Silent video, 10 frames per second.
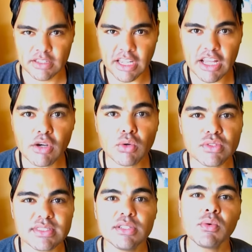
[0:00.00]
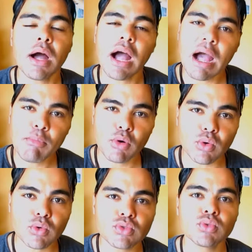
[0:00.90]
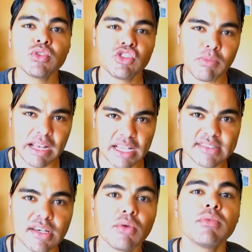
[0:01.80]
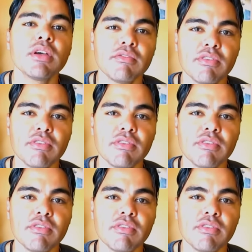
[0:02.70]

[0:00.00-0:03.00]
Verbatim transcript: triângulozinho amoroso de malhação